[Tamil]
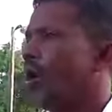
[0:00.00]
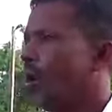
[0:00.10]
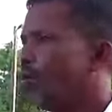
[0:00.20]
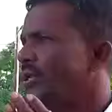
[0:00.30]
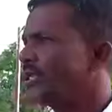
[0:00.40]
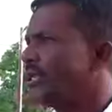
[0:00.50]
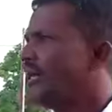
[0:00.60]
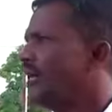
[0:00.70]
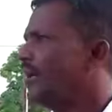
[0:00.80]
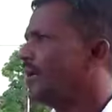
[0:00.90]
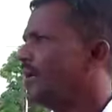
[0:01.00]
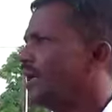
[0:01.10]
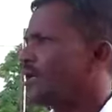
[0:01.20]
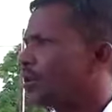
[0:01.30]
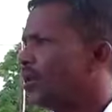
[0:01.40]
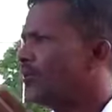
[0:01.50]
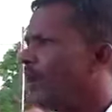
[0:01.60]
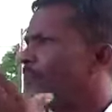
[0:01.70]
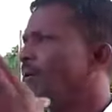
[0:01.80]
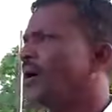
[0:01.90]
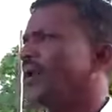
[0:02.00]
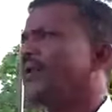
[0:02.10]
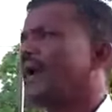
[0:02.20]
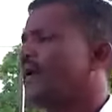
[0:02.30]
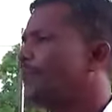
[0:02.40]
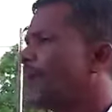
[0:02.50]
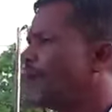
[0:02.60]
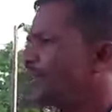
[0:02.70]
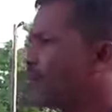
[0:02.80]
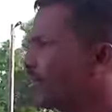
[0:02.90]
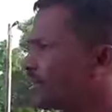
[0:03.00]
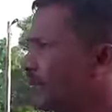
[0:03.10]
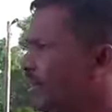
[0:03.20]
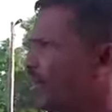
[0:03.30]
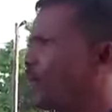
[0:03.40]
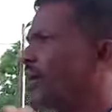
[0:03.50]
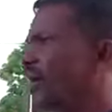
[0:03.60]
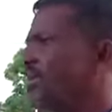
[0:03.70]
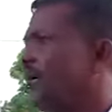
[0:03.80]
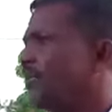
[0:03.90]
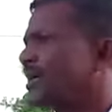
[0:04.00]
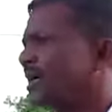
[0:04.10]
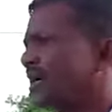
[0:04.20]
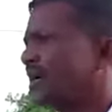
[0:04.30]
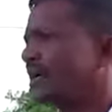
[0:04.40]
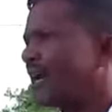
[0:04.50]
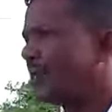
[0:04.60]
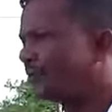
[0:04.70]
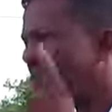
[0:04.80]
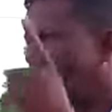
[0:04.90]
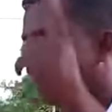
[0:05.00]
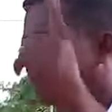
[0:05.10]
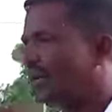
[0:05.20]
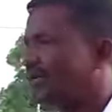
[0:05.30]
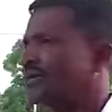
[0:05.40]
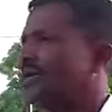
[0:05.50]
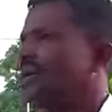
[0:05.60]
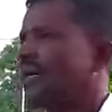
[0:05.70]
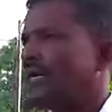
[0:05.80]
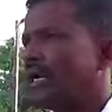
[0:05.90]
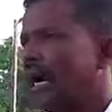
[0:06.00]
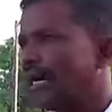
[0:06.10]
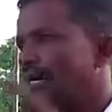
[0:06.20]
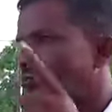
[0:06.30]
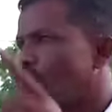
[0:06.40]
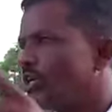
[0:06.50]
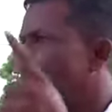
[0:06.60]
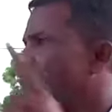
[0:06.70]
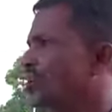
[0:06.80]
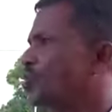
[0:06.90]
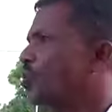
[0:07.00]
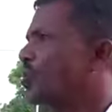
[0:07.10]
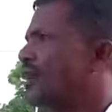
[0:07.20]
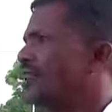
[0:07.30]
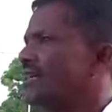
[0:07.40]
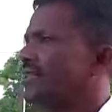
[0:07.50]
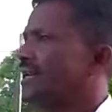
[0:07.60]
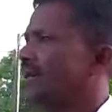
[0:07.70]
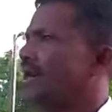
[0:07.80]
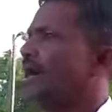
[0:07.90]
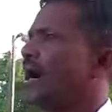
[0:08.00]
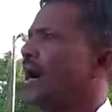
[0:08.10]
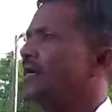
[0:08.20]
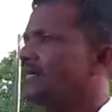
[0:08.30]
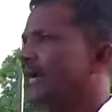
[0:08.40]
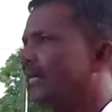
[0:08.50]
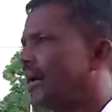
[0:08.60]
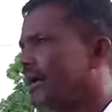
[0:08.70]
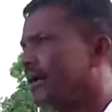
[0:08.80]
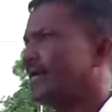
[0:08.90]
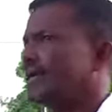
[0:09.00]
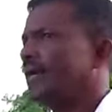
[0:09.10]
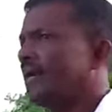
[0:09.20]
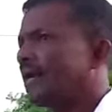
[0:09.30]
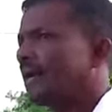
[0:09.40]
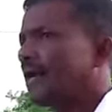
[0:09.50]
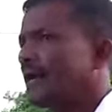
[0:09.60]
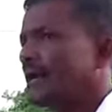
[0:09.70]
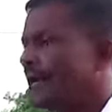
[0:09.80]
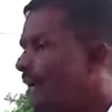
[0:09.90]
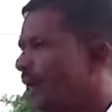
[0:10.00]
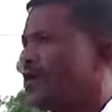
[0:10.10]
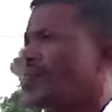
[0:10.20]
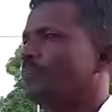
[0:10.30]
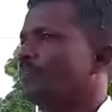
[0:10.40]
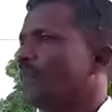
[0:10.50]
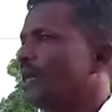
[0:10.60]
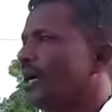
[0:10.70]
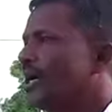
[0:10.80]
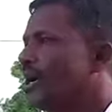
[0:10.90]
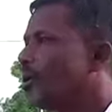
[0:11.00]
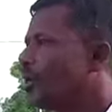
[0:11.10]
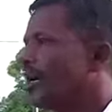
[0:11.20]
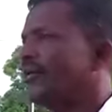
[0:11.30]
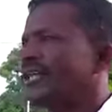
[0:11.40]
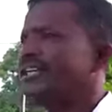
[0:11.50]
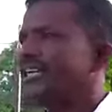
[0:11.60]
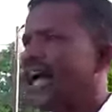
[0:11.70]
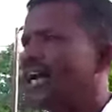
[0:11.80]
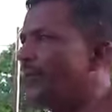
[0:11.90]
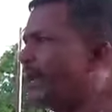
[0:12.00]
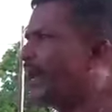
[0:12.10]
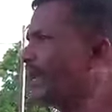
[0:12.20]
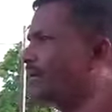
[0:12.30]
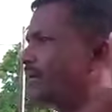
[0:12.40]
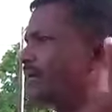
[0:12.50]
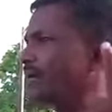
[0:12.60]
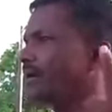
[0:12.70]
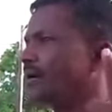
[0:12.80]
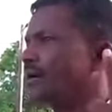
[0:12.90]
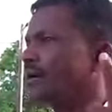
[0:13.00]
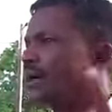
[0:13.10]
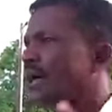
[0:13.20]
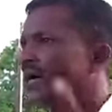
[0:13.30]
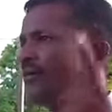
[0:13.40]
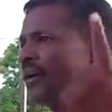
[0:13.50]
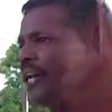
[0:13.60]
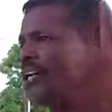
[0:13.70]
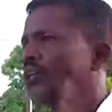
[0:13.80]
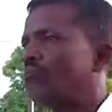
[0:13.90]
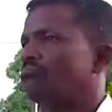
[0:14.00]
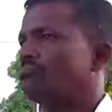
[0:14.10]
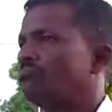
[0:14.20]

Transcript: அவுவிருத்திகள் தொழில் வாய்ப்புகள் என்ற அடிப்படையில் தமிழ் தமிழர்கள் புறக்கணிக்கப்படுகிறார்கள் என்ற அடிப்படையிலே தான் நாங்கள் முஸ்லீம் காங்கிரஸோடு இணைந்து அந்த ஆட்சி அதிகாரங்களை கையாண்டோம் எங்களோடு இணையதற்கு யாருமே இல்லை நாங்கள் மண்டியிட்டோம்